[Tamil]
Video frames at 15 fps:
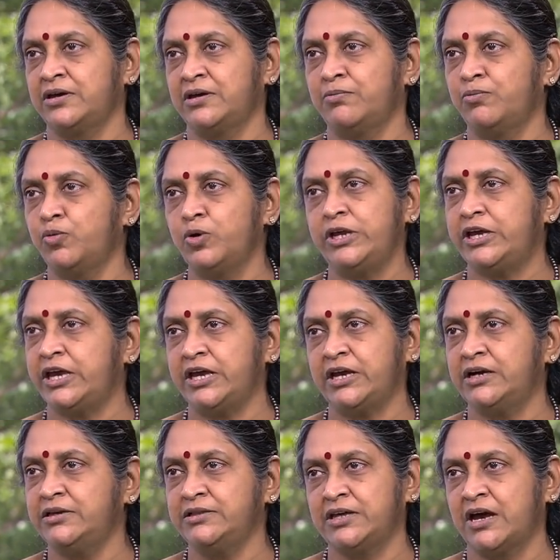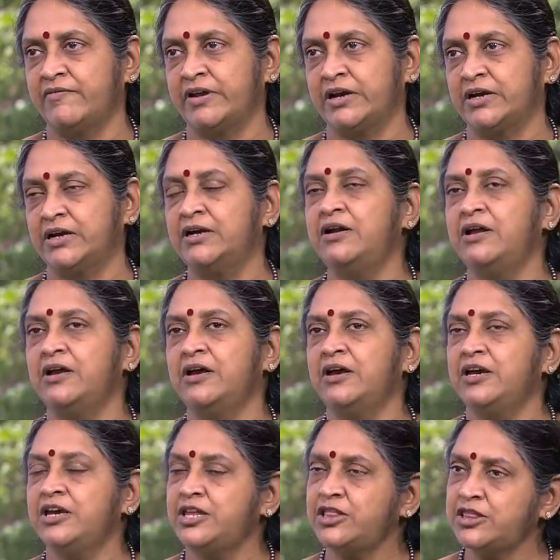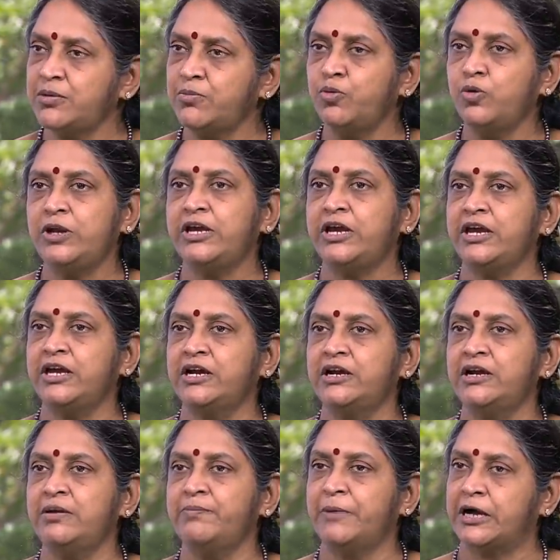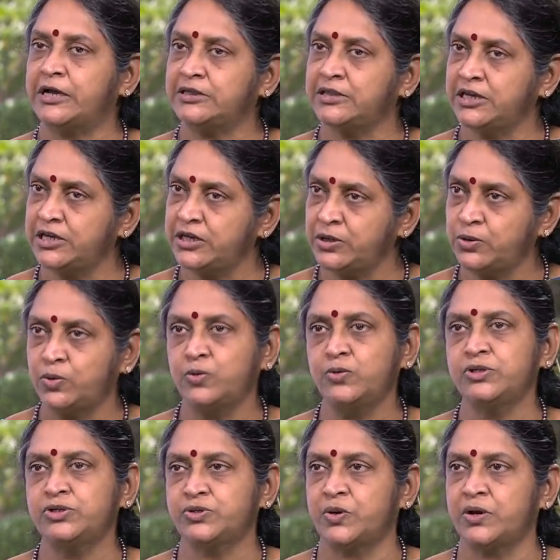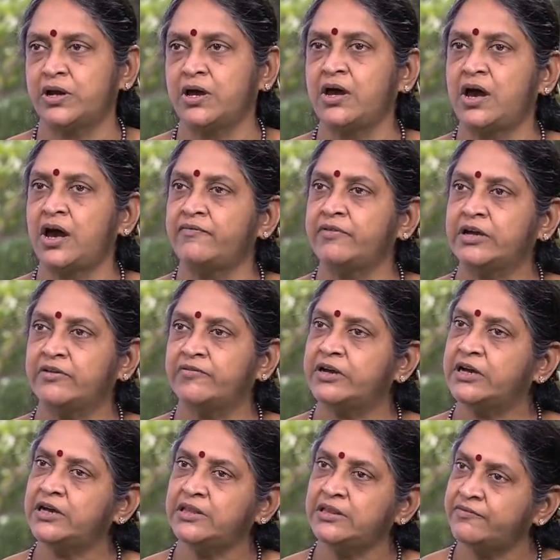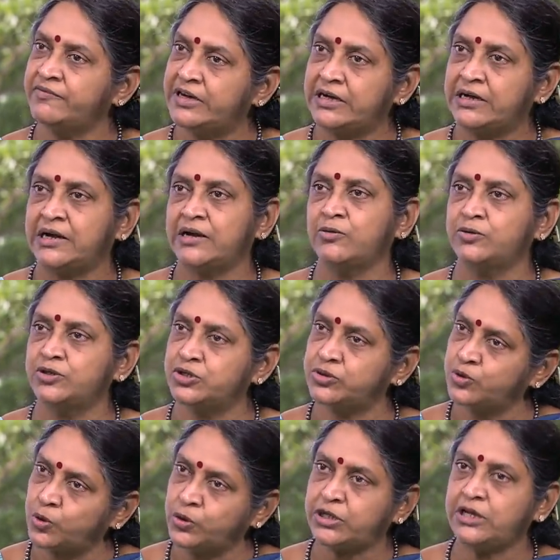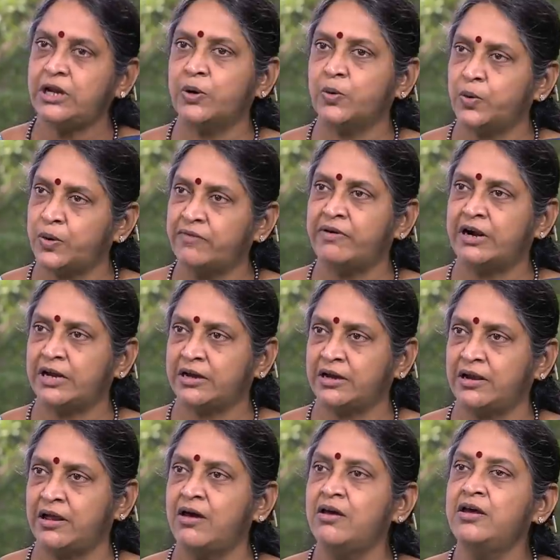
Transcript: மூலிகைகள் தாவரங்கள் இந்த மூலிகைகள் பக்கத்தில் இருக்கும்னு சொன்னால் அவங்க அவங்க அந்த வீட்டில் கொஞ்சம் தொட்டியில் கூட வளர்க்கலாம்